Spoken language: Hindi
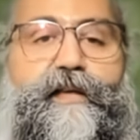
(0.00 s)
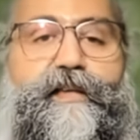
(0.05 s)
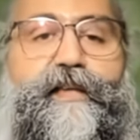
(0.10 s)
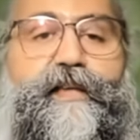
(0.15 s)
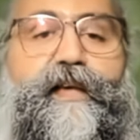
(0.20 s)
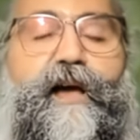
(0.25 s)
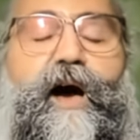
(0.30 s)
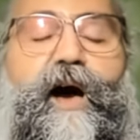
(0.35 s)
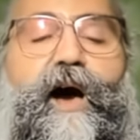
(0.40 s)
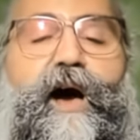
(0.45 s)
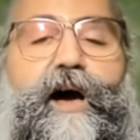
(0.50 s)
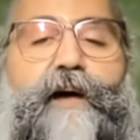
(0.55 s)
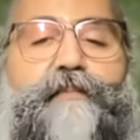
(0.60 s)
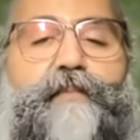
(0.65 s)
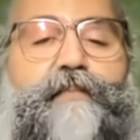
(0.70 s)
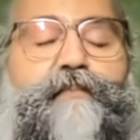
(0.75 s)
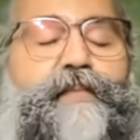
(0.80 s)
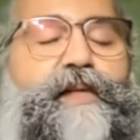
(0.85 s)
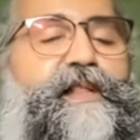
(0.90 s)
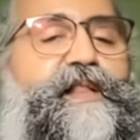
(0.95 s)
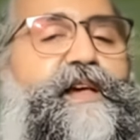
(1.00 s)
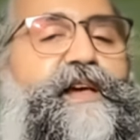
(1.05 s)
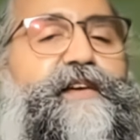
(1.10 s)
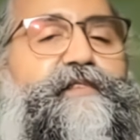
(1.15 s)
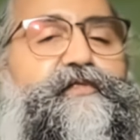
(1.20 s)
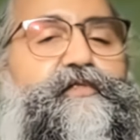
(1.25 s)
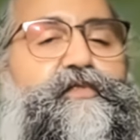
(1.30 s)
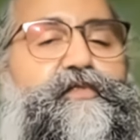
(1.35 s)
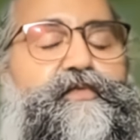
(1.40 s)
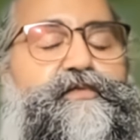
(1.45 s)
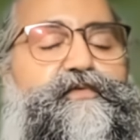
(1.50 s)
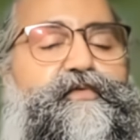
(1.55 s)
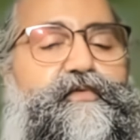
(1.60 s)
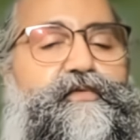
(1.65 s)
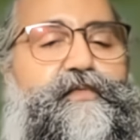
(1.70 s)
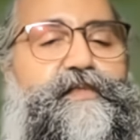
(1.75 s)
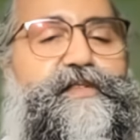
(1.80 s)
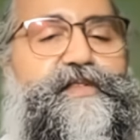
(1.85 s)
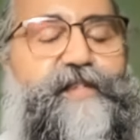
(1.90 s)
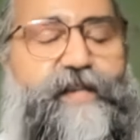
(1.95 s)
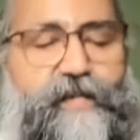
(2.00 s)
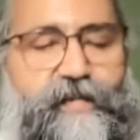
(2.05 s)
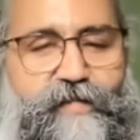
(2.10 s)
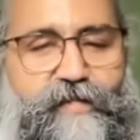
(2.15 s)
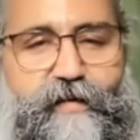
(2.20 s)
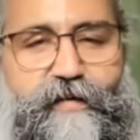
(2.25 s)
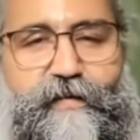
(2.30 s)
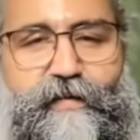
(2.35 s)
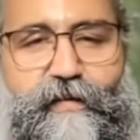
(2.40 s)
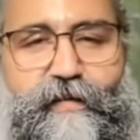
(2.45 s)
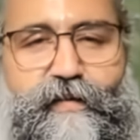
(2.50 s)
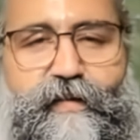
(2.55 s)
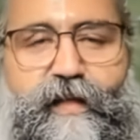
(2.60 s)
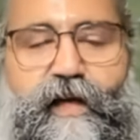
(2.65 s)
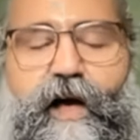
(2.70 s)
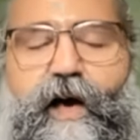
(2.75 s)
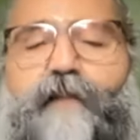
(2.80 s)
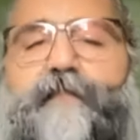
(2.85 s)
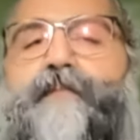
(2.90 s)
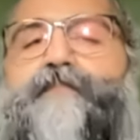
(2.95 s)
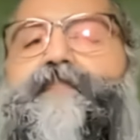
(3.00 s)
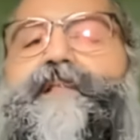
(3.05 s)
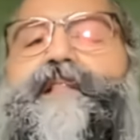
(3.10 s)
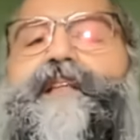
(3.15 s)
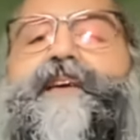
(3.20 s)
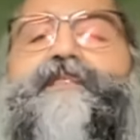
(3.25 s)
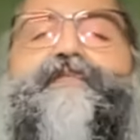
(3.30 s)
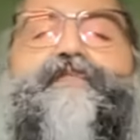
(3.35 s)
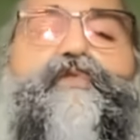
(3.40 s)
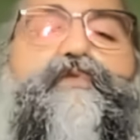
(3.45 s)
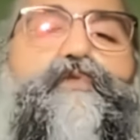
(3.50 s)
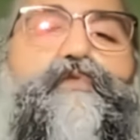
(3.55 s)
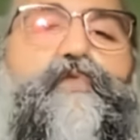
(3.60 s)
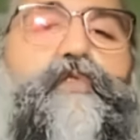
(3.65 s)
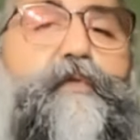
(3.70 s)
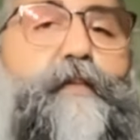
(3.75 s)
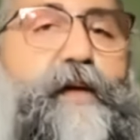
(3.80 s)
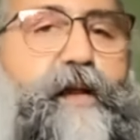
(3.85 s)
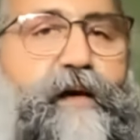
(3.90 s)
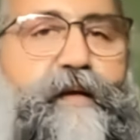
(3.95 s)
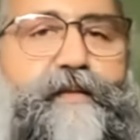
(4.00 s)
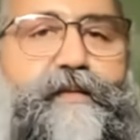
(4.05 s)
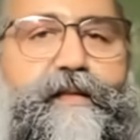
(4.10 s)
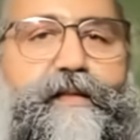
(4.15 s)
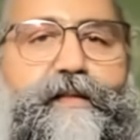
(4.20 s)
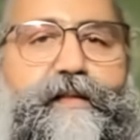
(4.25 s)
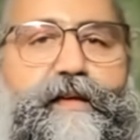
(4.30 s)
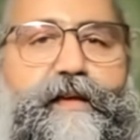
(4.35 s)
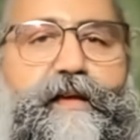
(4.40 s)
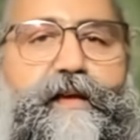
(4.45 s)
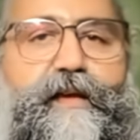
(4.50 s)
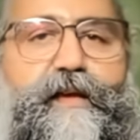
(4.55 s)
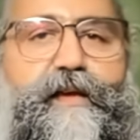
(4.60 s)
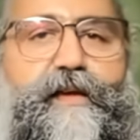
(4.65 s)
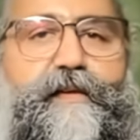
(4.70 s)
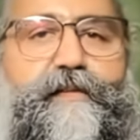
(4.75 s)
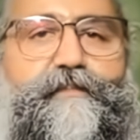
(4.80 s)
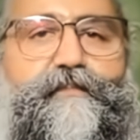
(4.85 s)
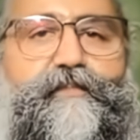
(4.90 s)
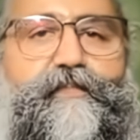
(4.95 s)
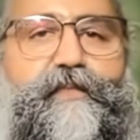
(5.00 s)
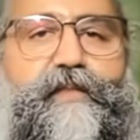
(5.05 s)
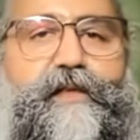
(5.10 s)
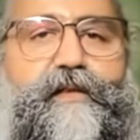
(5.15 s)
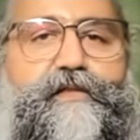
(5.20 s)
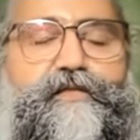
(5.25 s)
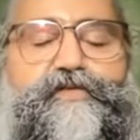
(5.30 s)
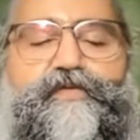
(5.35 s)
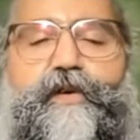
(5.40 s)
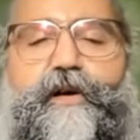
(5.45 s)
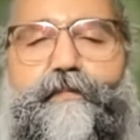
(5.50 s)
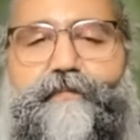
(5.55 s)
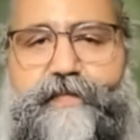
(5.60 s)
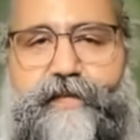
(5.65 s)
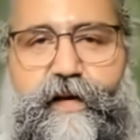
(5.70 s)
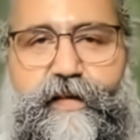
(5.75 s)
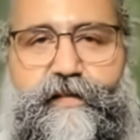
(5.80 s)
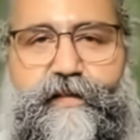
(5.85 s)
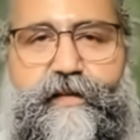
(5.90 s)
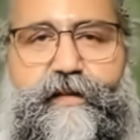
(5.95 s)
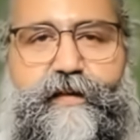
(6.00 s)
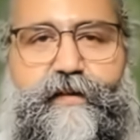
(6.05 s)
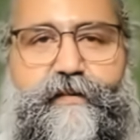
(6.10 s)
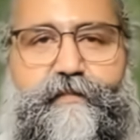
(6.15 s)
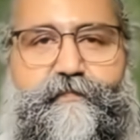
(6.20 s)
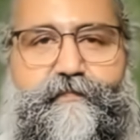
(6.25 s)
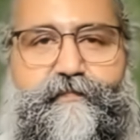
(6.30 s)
कि आप अपनी लाइफ को चेंज कर सकते हैं आप अपनी लाइफ को वो बना सकते हैं जो आप चाहते हैं